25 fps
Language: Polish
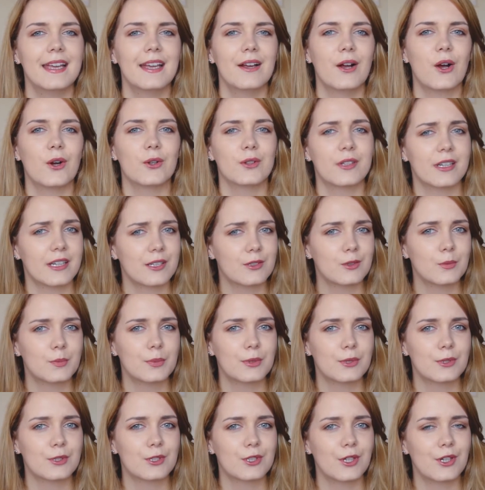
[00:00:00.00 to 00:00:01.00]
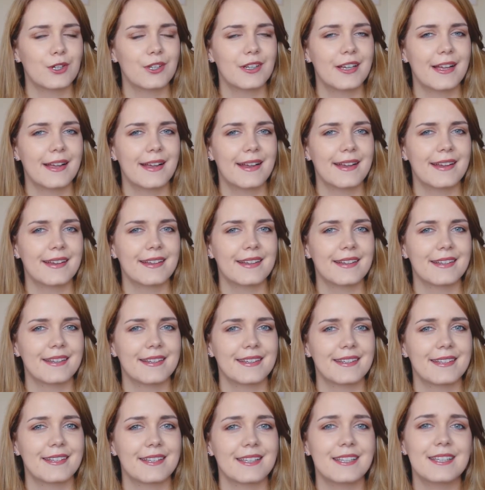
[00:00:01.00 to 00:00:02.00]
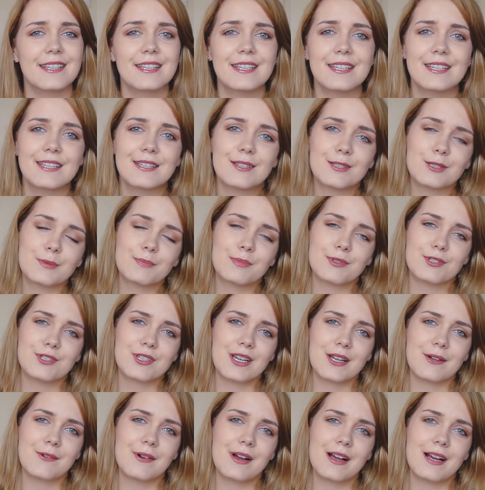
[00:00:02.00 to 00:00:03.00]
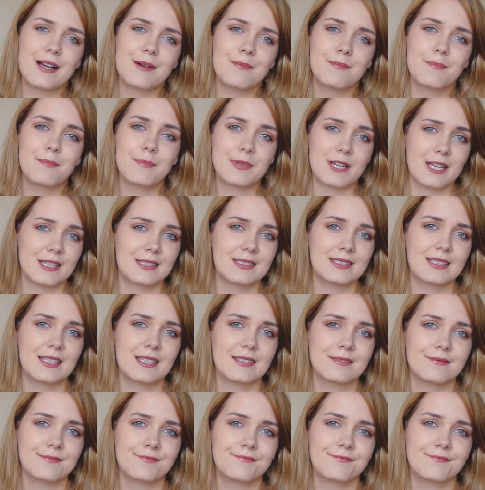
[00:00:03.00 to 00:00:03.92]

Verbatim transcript: od razu po szkole e, i rozpoczęłam pracę.